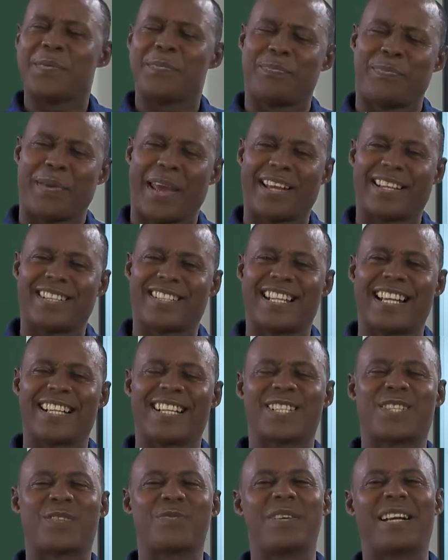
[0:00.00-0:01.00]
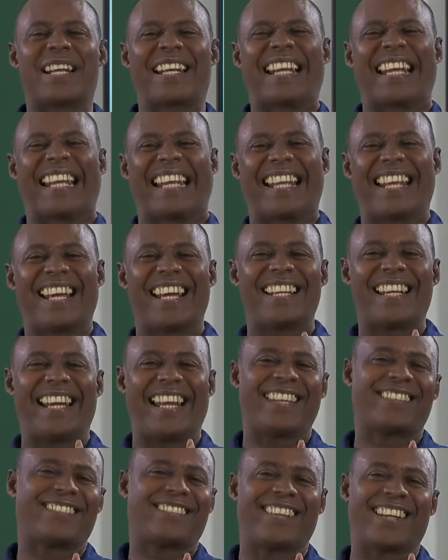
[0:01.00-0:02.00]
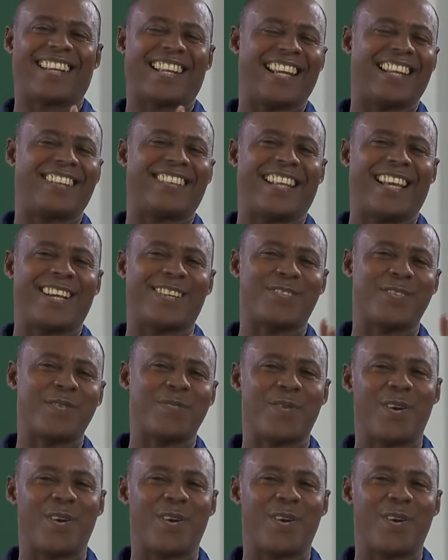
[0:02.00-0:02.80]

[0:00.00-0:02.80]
pegue já na sua caneta, caderno,